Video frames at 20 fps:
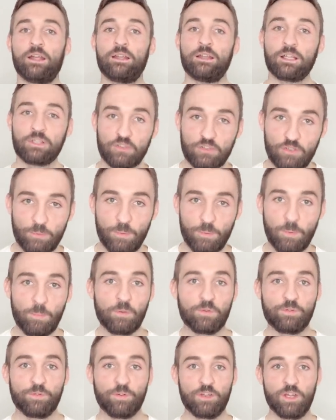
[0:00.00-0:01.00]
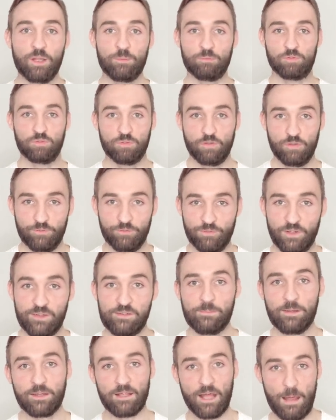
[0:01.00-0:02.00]
Ja to zrobię po swojemu.
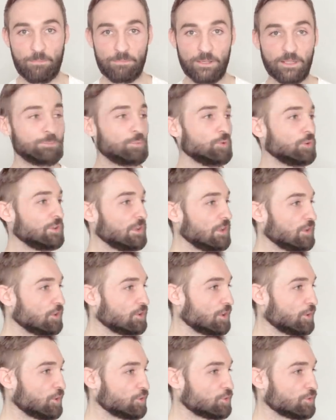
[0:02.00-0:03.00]
Wezmę kamień, pójdę do tego